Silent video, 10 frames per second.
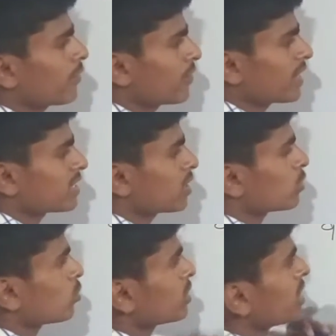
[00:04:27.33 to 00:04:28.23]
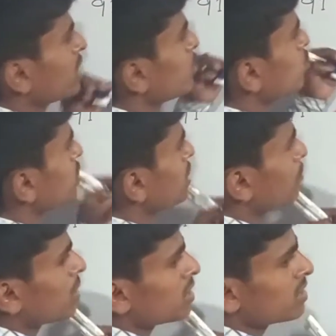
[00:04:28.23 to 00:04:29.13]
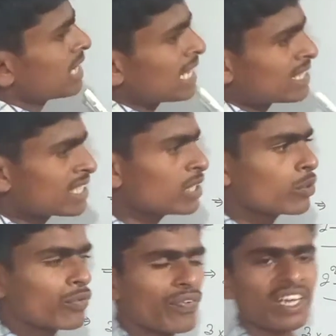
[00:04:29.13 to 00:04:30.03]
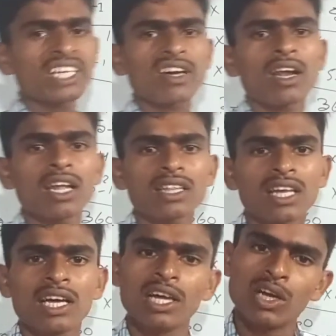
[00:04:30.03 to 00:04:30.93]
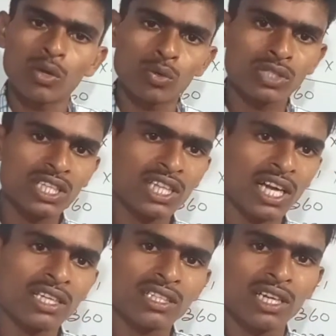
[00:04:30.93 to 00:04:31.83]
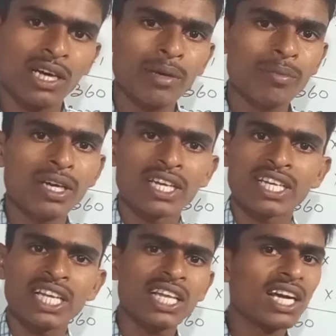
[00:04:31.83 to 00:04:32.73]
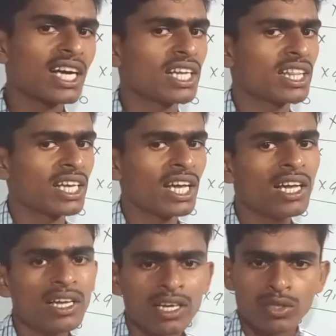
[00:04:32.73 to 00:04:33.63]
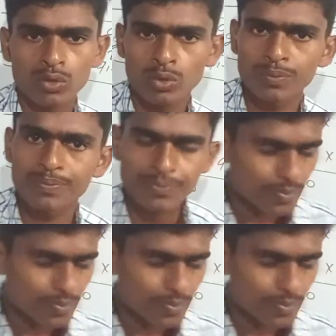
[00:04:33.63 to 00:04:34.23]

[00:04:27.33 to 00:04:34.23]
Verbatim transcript: प्राइम फैक्टर तोड़ दिए उसके बाद जैसे योगफल निकालना था उसी तरह से हम क्रिया करते गए तो